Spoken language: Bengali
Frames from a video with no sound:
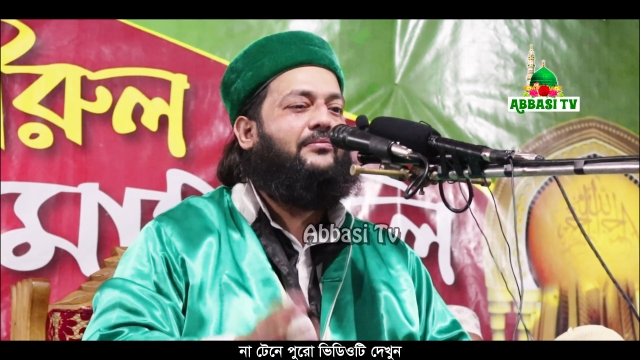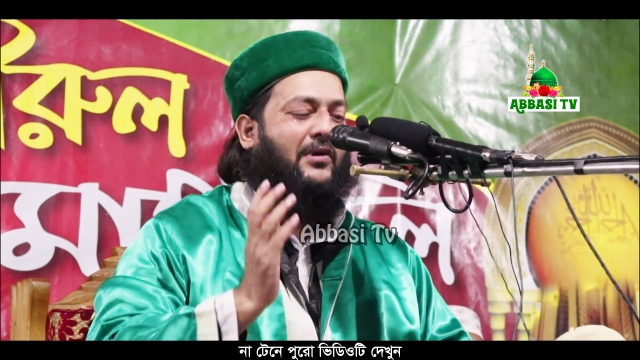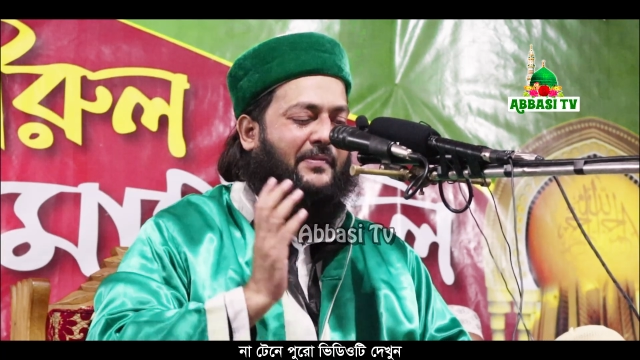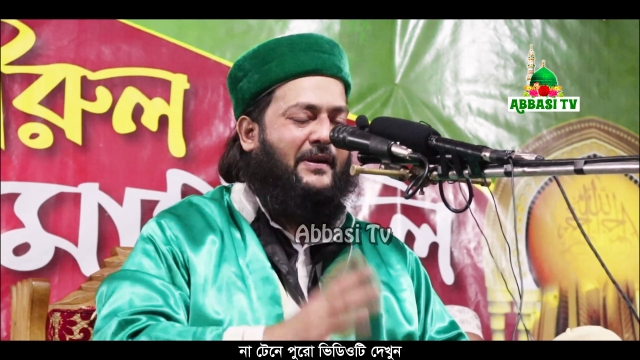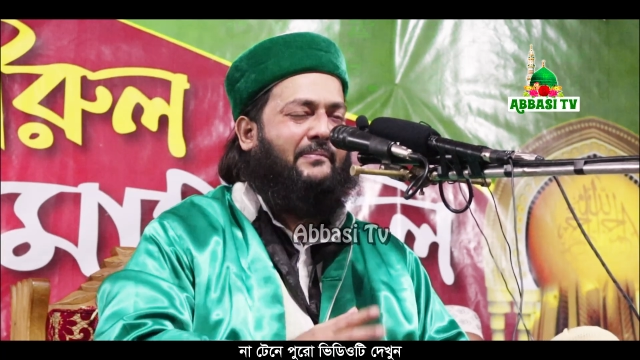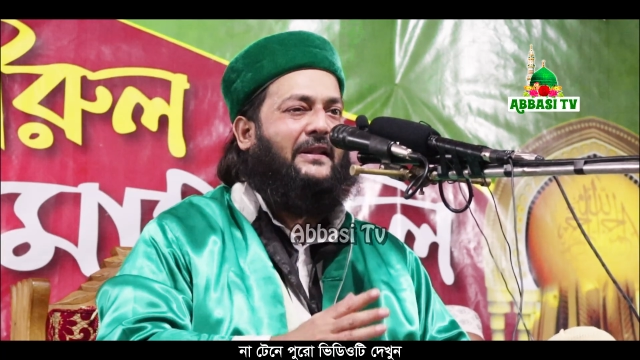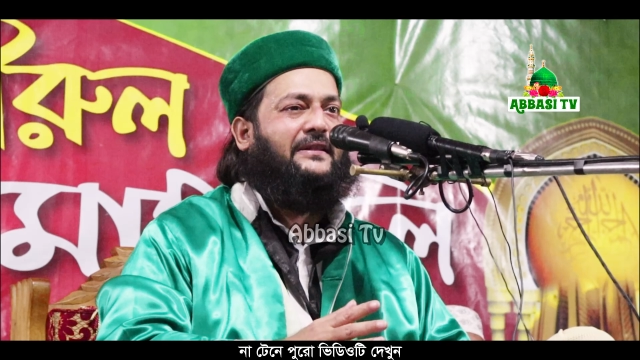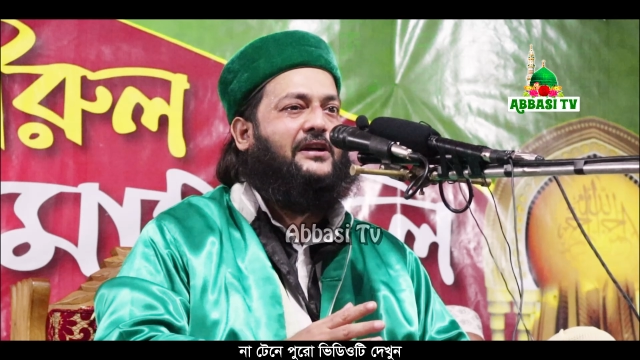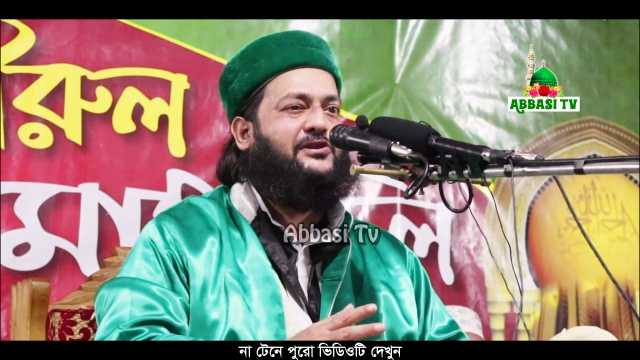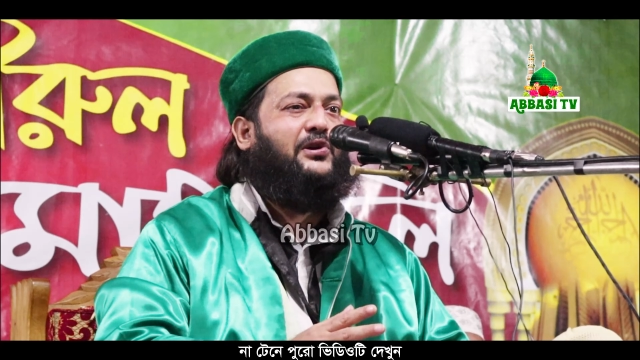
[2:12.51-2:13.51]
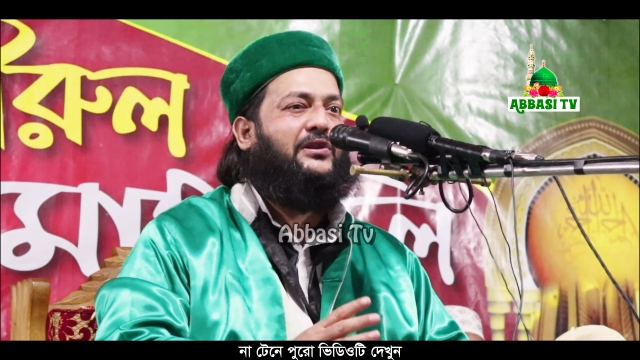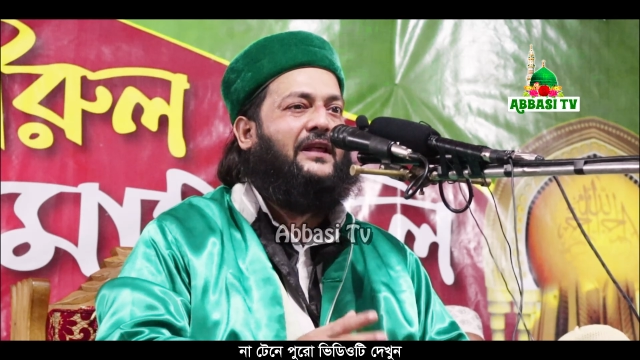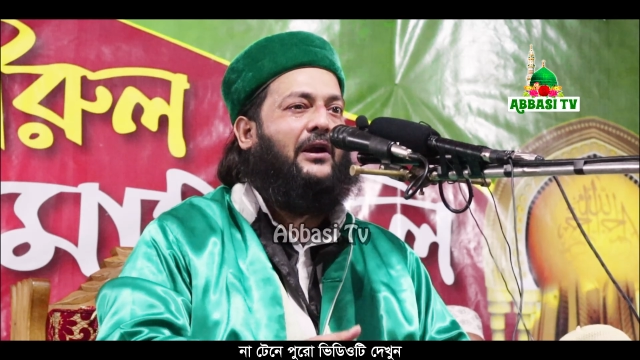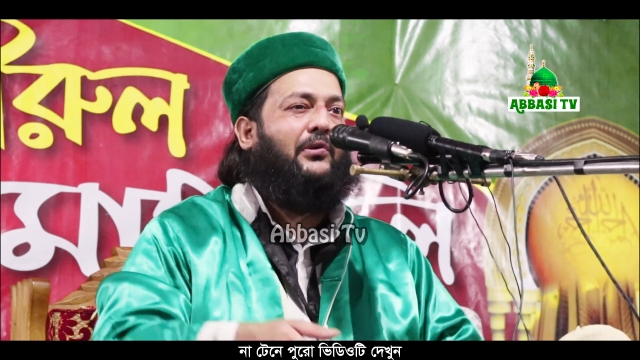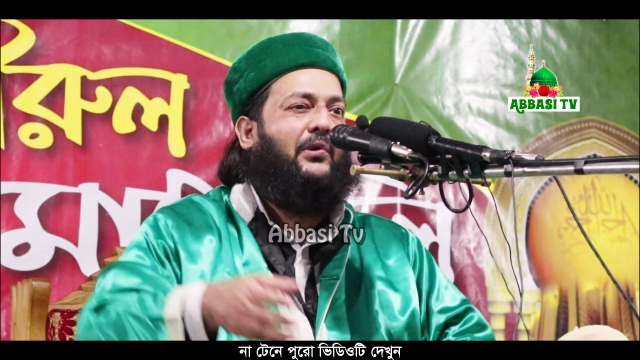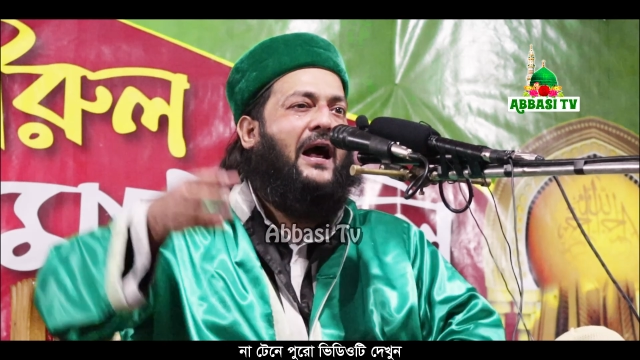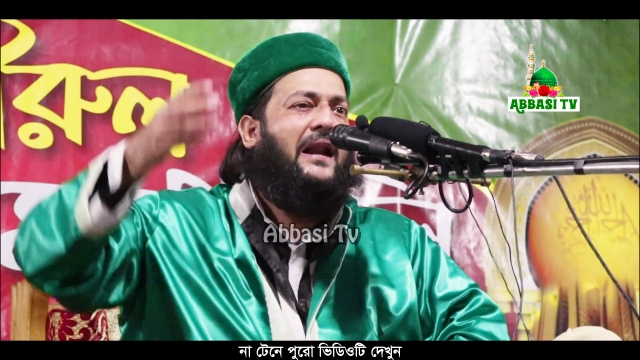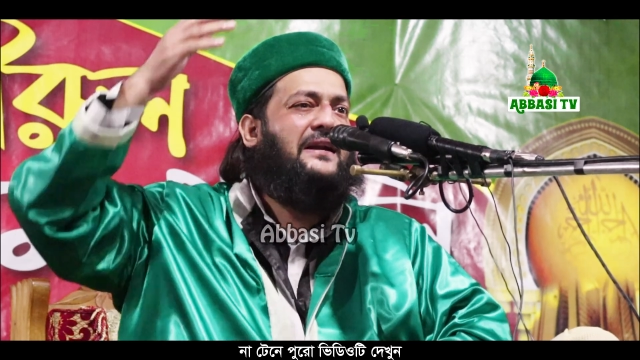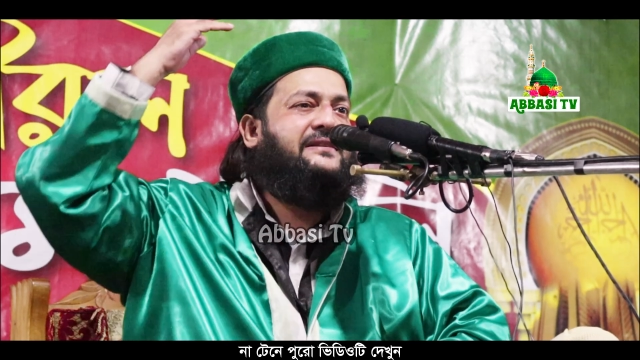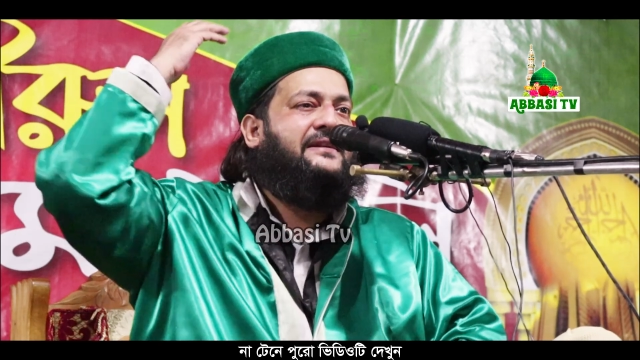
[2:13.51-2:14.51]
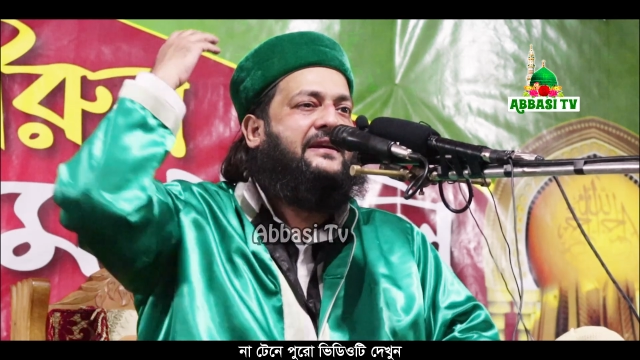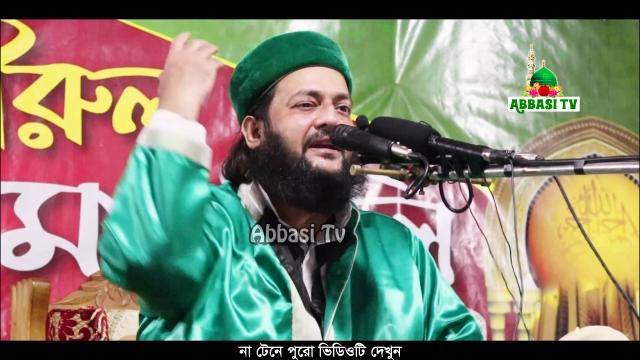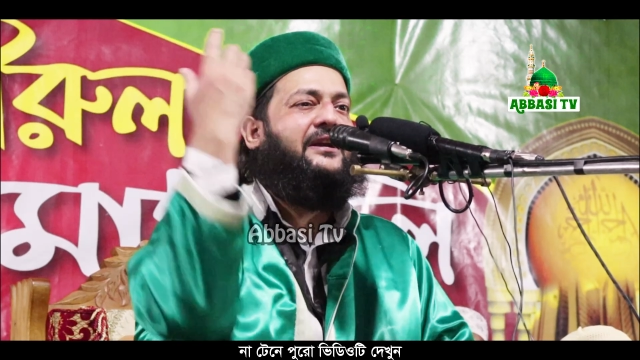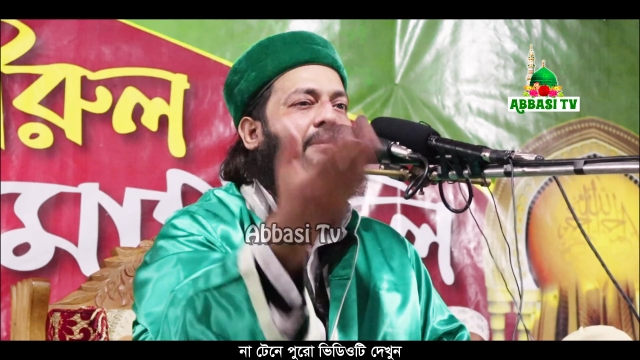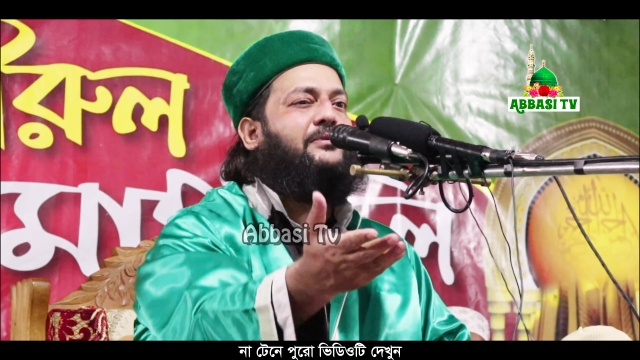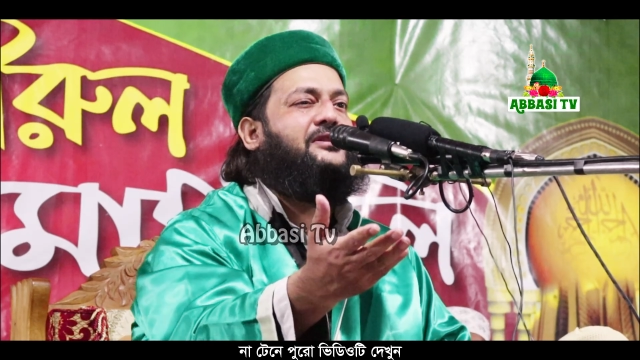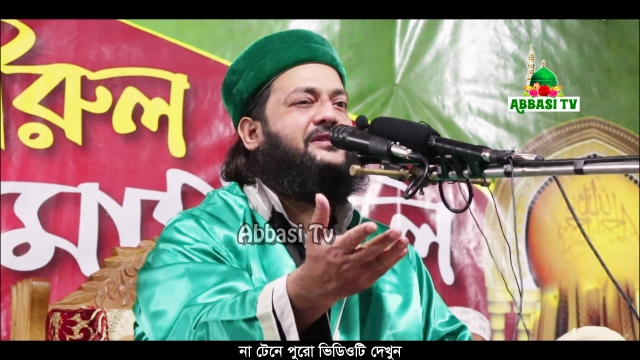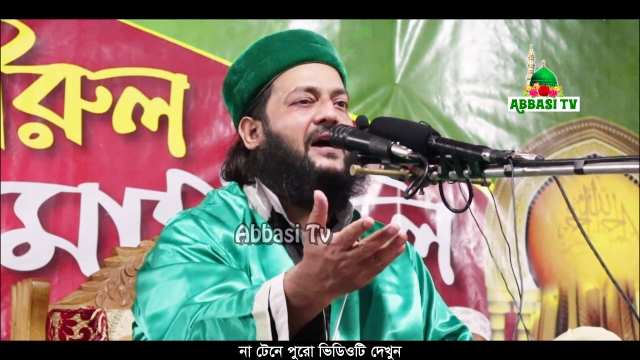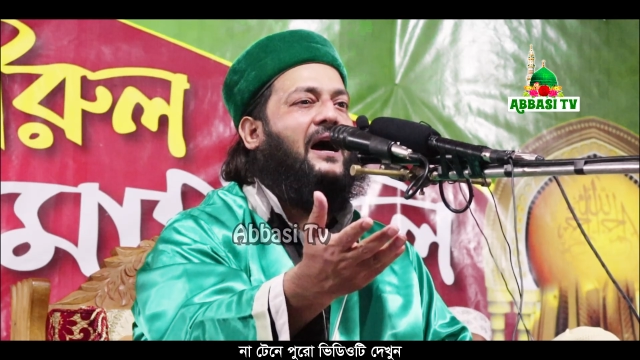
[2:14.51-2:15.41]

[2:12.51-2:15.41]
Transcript: মমিন বান্দা যখন তার কোরআনের জিকির নিয়ে বসে